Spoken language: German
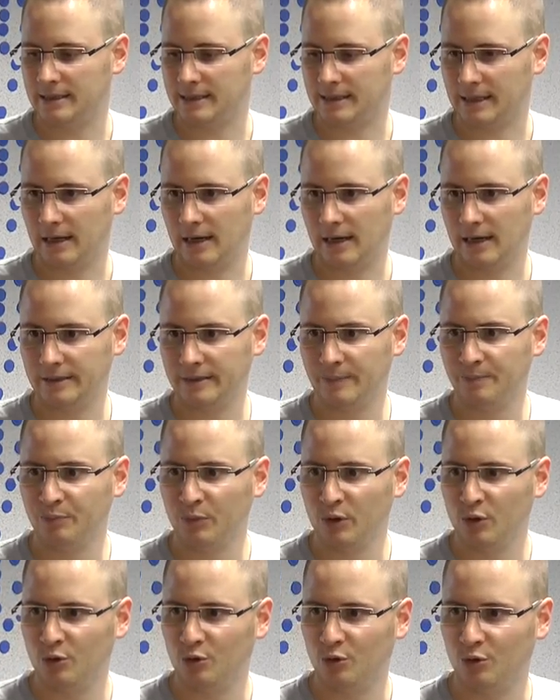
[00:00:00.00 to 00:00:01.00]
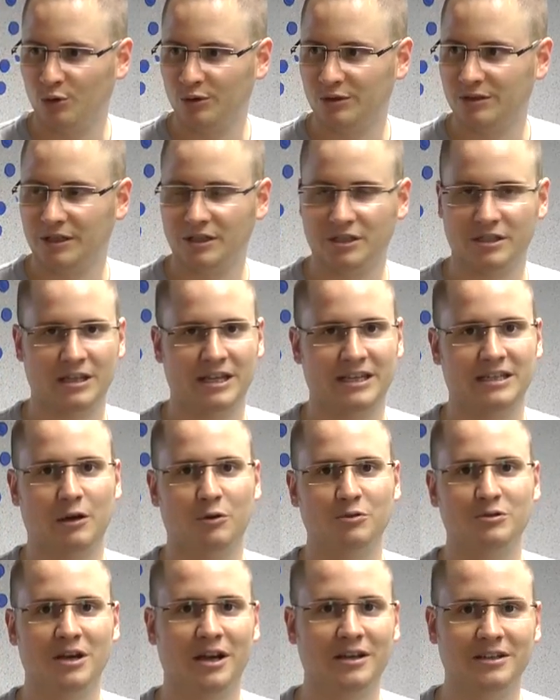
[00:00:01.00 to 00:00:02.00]
Skat. Und dann ist es eigentlich
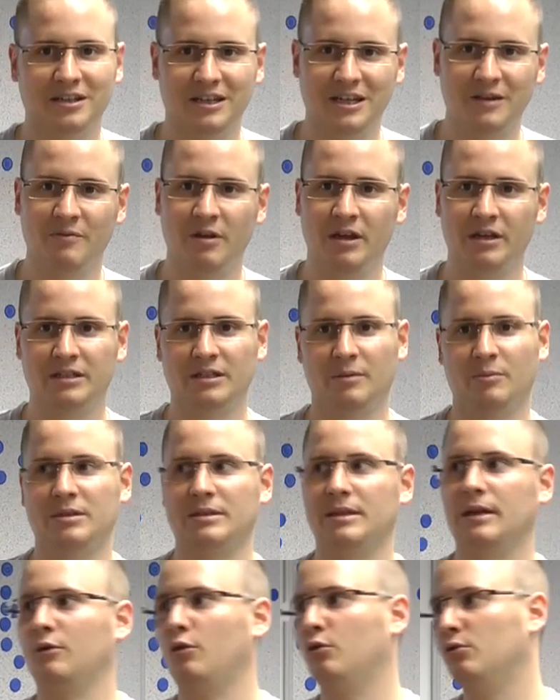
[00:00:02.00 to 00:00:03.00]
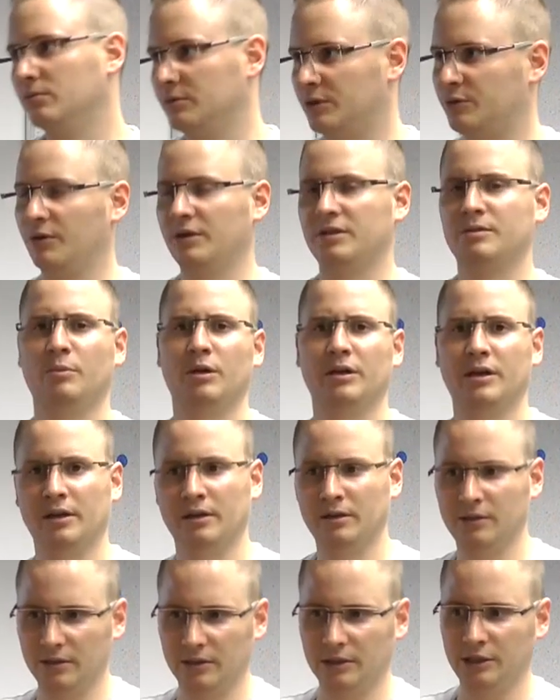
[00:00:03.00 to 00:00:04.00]
auch sehr angenehm, wenn ich dann mal sage, oh, ich würde jetzt mal
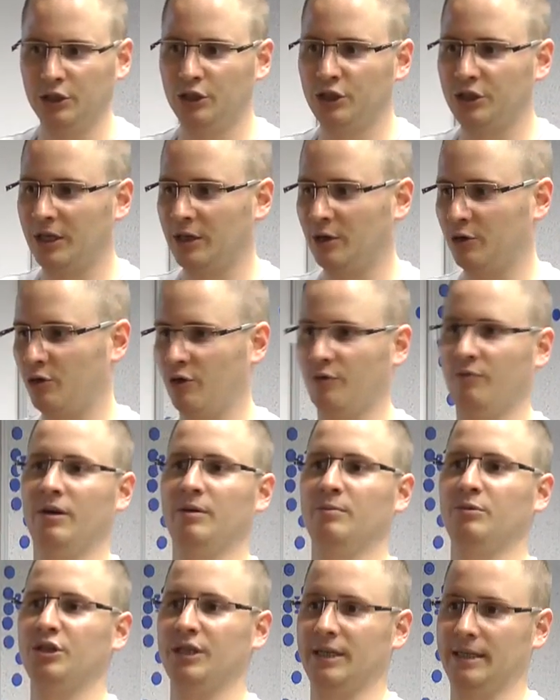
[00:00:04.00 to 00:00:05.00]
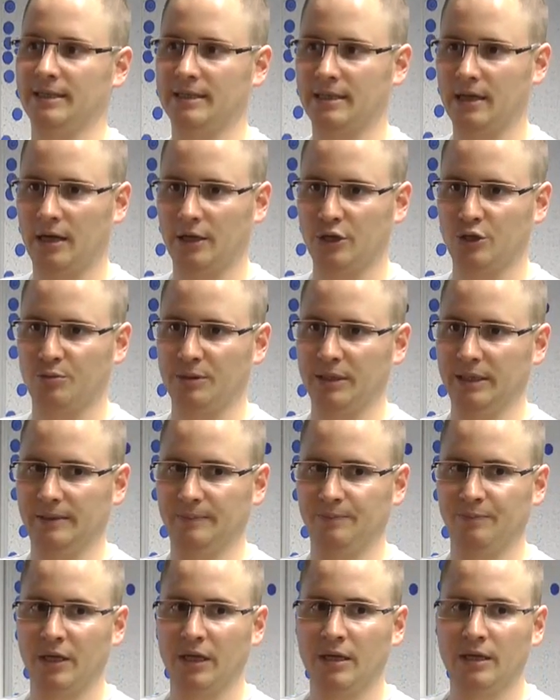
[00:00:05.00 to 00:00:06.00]
gern äh, hinstehen und können wir im Stehen Skat spielen.
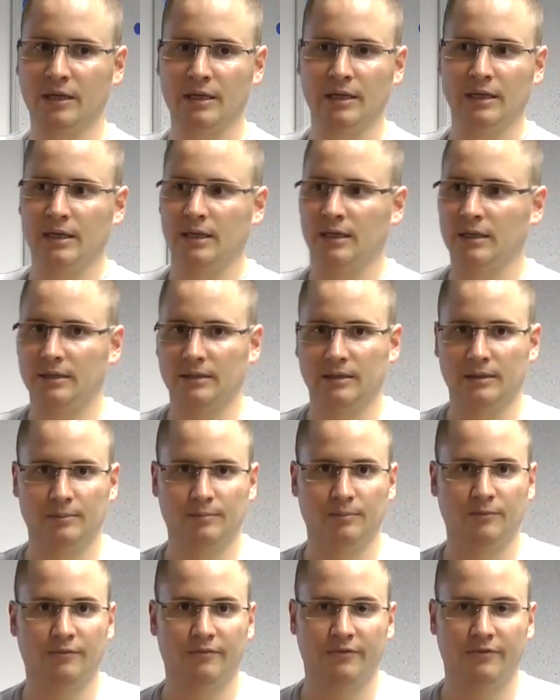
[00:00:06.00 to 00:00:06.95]
Ähm,